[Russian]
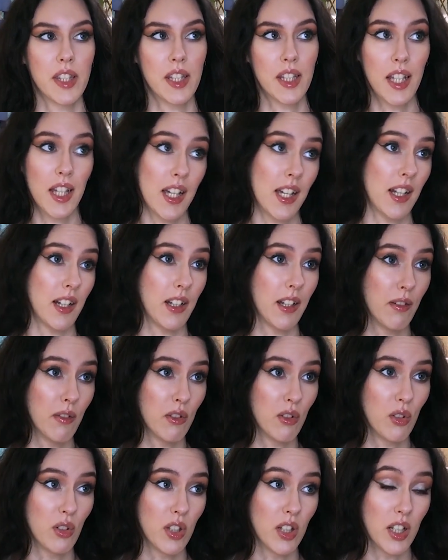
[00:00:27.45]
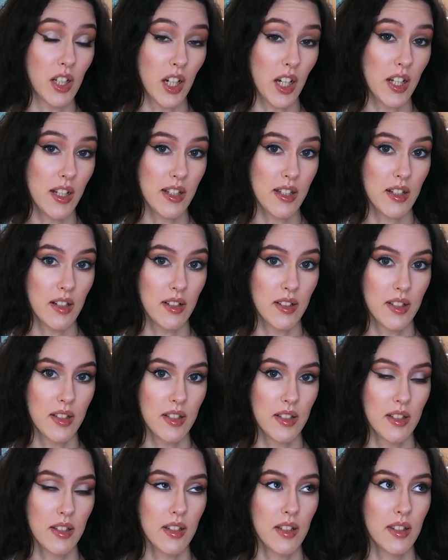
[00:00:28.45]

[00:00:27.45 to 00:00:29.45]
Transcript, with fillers: так давно не красилась